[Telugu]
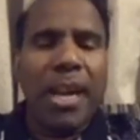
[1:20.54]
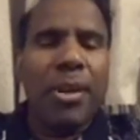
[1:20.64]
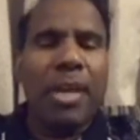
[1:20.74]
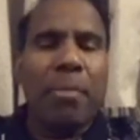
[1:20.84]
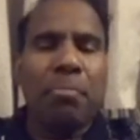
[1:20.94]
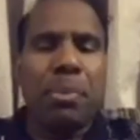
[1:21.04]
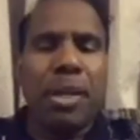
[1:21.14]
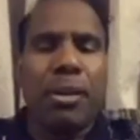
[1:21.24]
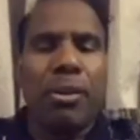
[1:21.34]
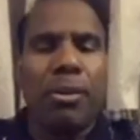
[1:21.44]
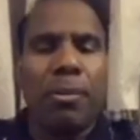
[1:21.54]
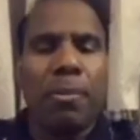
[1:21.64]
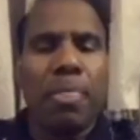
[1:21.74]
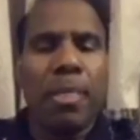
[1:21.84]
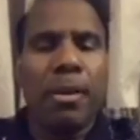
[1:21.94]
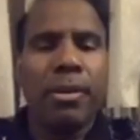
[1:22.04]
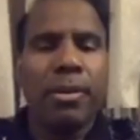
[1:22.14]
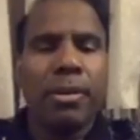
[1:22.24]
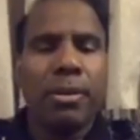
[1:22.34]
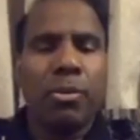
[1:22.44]
పదిహేడు ఎంపీల్లో
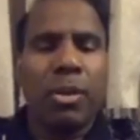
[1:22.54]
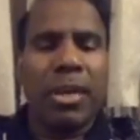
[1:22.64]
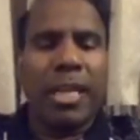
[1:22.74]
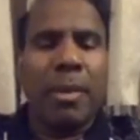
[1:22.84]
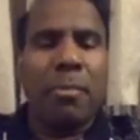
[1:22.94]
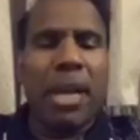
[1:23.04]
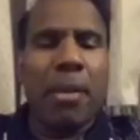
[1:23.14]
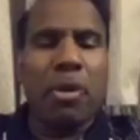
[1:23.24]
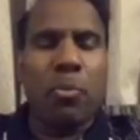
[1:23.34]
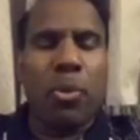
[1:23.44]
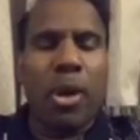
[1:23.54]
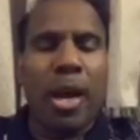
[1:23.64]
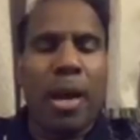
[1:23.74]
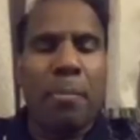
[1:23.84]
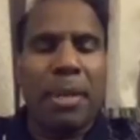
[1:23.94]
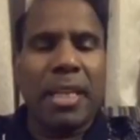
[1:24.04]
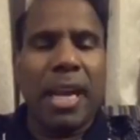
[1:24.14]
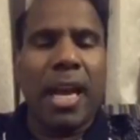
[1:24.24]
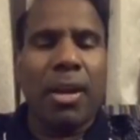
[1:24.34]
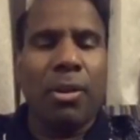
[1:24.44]
ఒకటి ఎంఐఎంకు పోగా
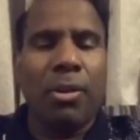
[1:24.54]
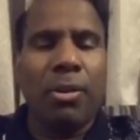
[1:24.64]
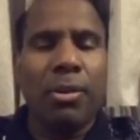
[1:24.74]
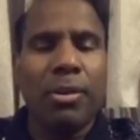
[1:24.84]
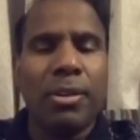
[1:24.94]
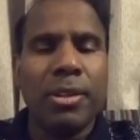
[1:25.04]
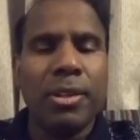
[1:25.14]
పదహారులో